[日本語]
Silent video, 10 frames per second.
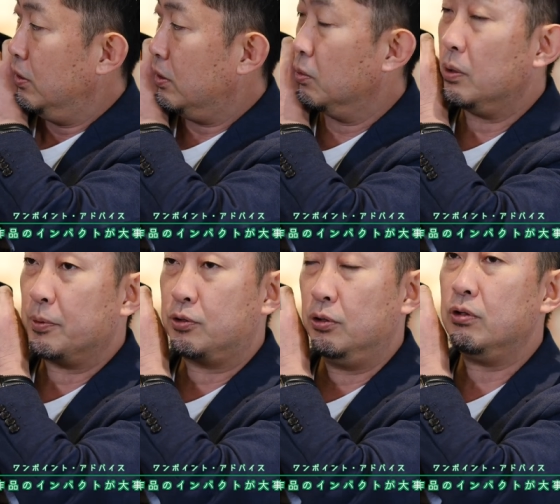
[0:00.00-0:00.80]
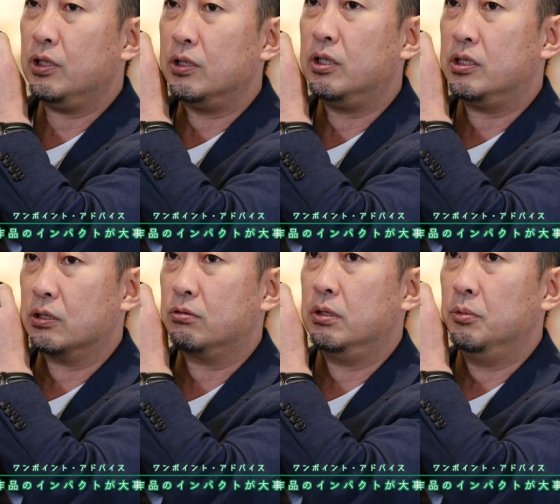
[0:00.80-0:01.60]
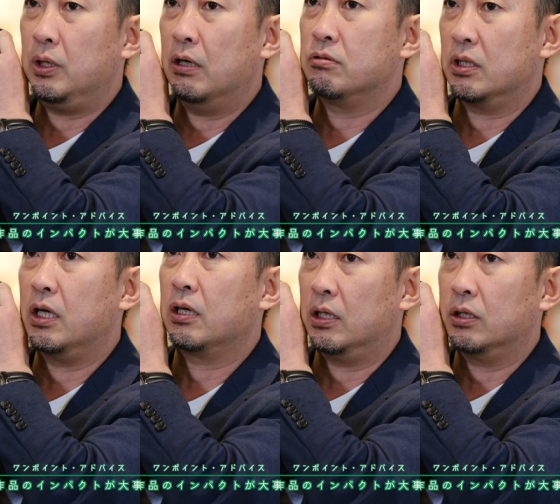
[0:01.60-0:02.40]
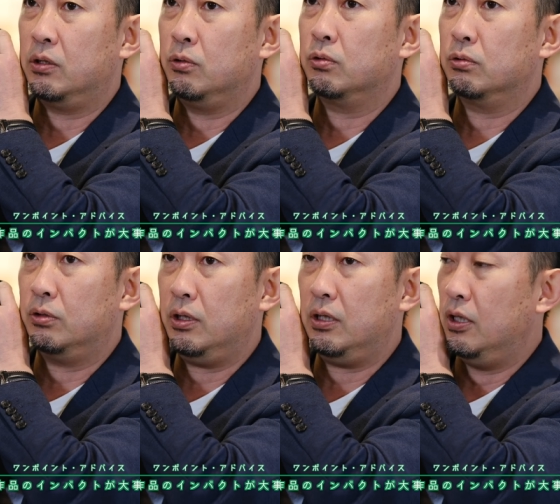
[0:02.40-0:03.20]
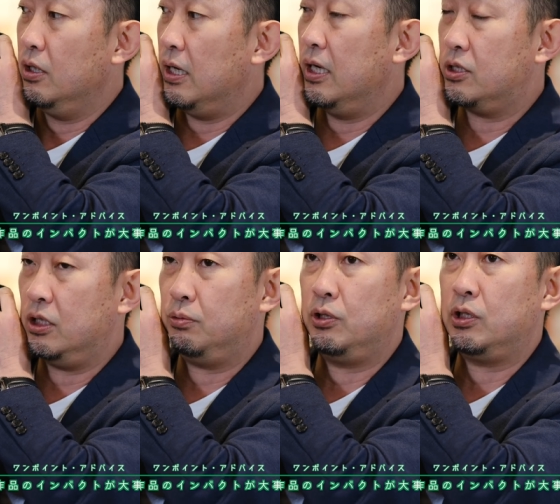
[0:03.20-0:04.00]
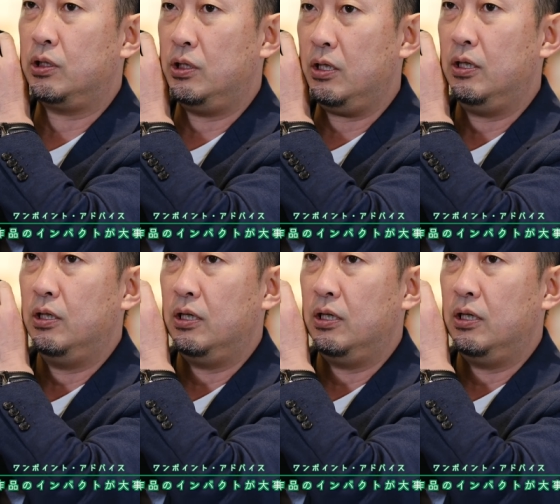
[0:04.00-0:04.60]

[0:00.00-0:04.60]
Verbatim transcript: でこれやっぱ黒い T シャツっていうものに合うんじゃないかなっていうことで怪しい雰囲気で